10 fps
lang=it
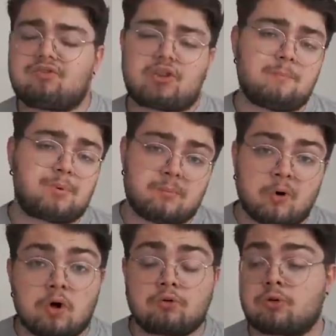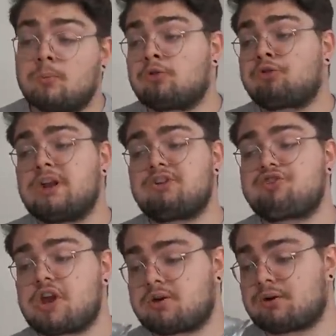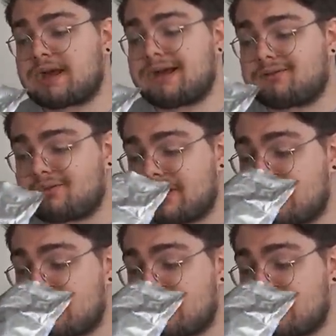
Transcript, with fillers: È sempre molto molto leggero ragazzi